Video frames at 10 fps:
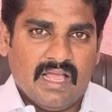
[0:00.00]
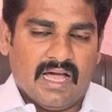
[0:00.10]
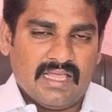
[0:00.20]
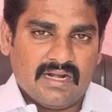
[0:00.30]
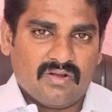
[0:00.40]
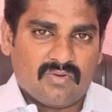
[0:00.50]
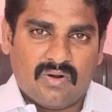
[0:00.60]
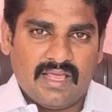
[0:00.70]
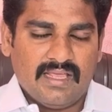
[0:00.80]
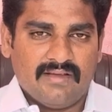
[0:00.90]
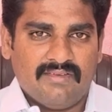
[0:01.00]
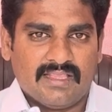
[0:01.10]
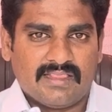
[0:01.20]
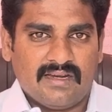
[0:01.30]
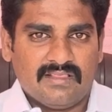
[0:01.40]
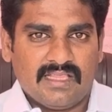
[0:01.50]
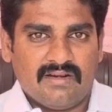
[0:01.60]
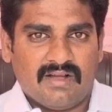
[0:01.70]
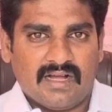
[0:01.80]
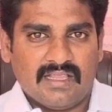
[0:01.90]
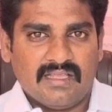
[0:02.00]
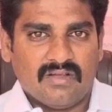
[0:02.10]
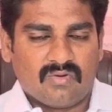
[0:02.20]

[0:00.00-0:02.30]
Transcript: அதற்கு கொலை எவ்விதத்திலும் தீர்வாகாது